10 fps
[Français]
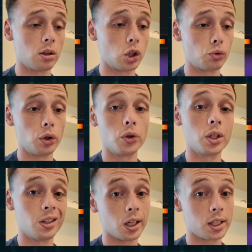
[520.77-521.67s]
je voulais
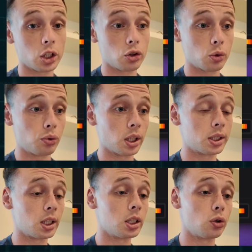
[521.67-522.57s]
donner une dernière chance pour
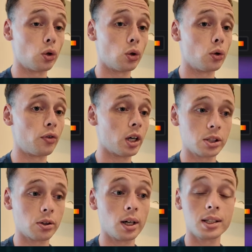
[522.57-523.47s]
essayer de le refaire
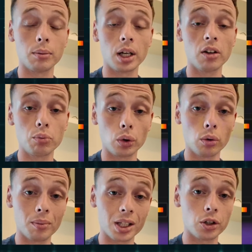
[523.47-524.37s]
parce que là, ça m'a l'air plutôt
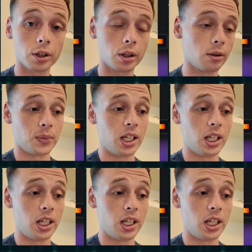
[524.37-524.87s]
médiocre.